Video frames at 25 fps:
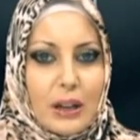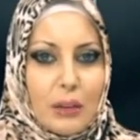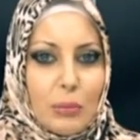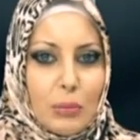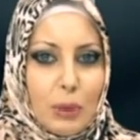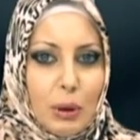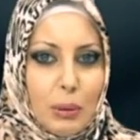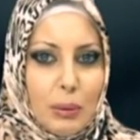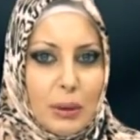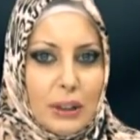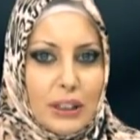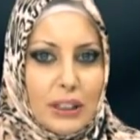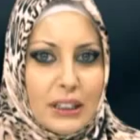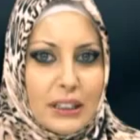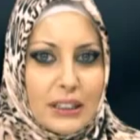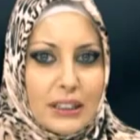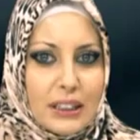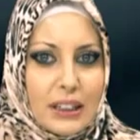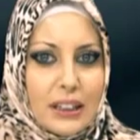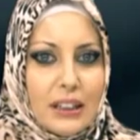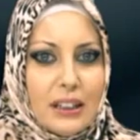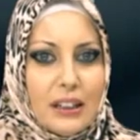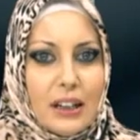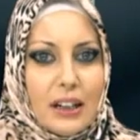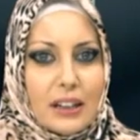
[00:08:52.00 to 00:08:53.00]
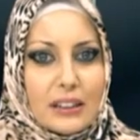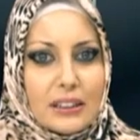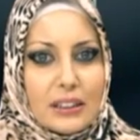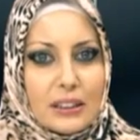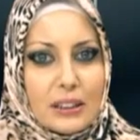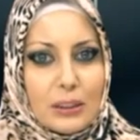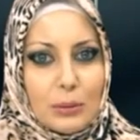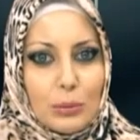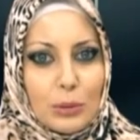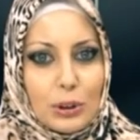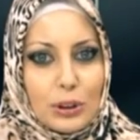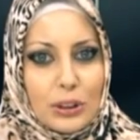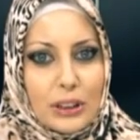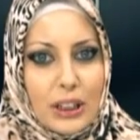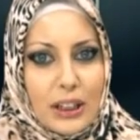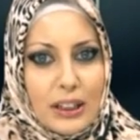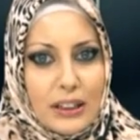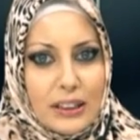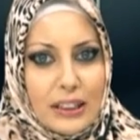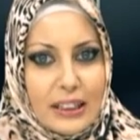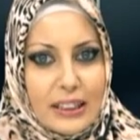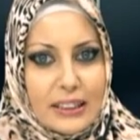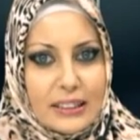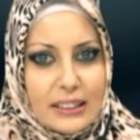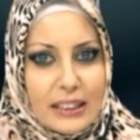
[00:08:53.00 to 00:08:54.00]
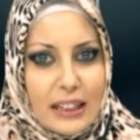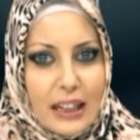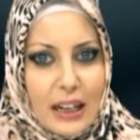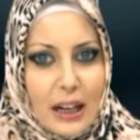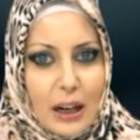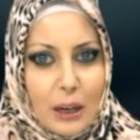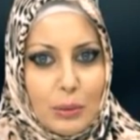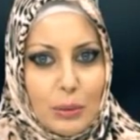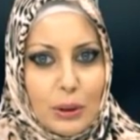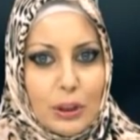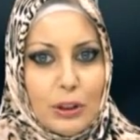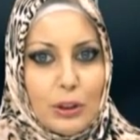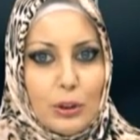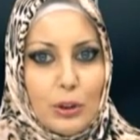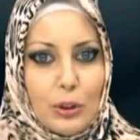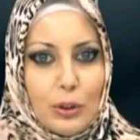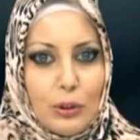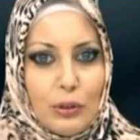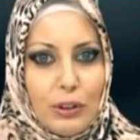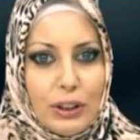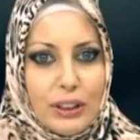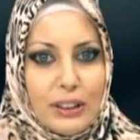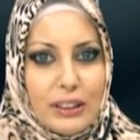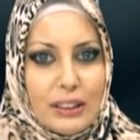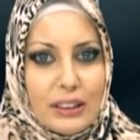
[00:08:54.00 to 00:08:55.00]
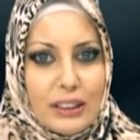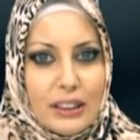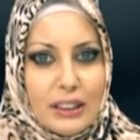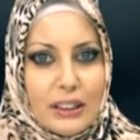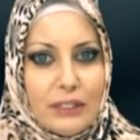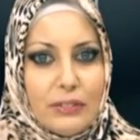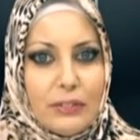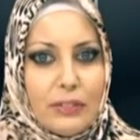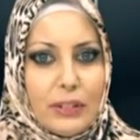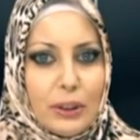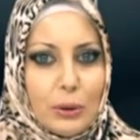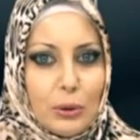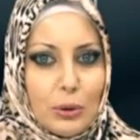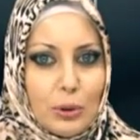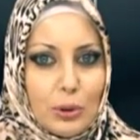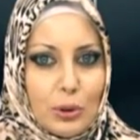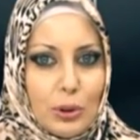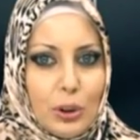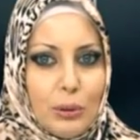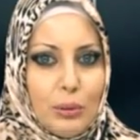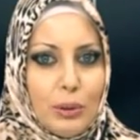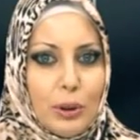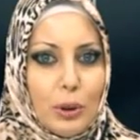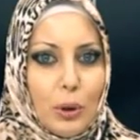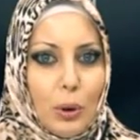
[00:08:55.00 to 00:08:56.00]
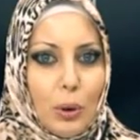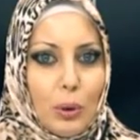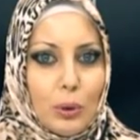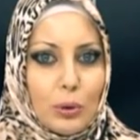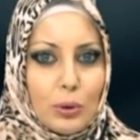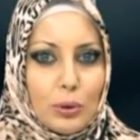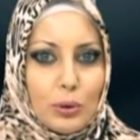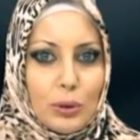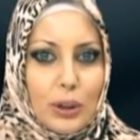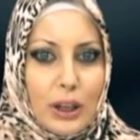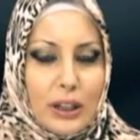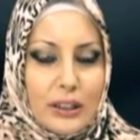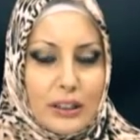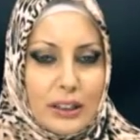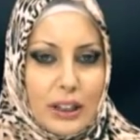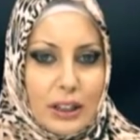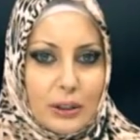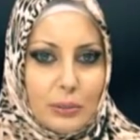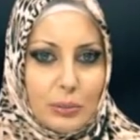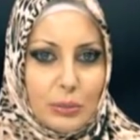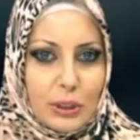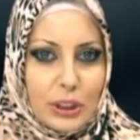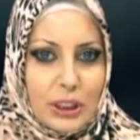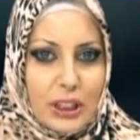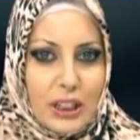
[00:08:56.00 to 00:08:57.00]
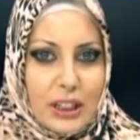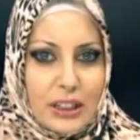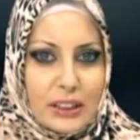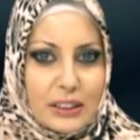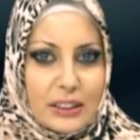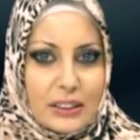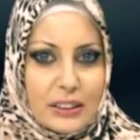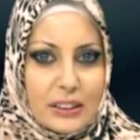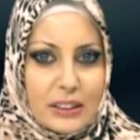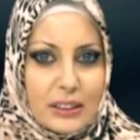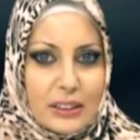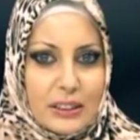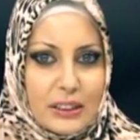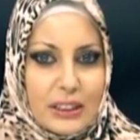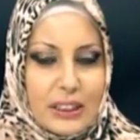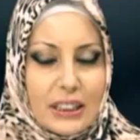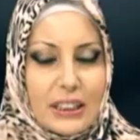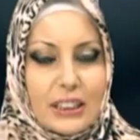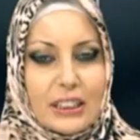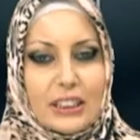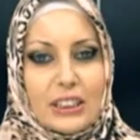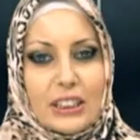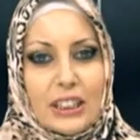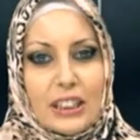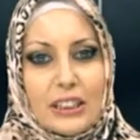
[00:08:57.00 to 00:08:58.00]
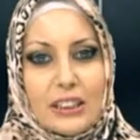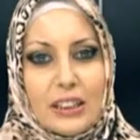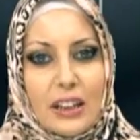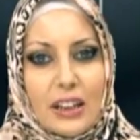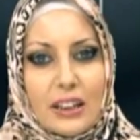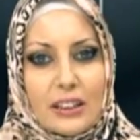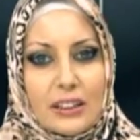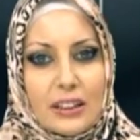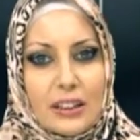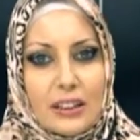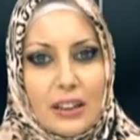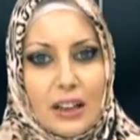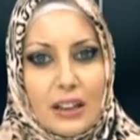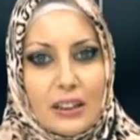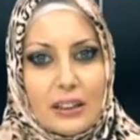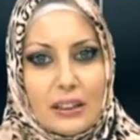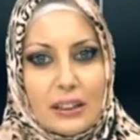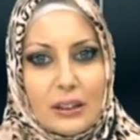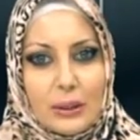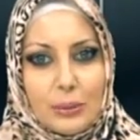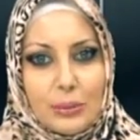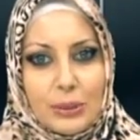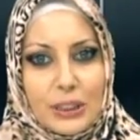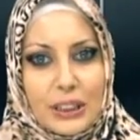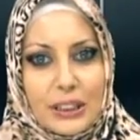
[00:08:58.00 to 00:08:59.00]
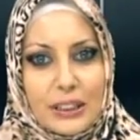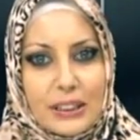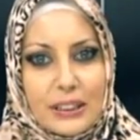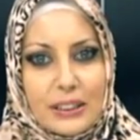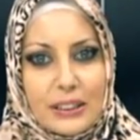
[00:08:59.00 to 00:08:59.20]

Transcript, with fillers: Babalarına Hz. Musa aleyhisselamın güvenilir ve güçlü biri olduğunu anlatmışlardır. Şeytandan Allah'ım sana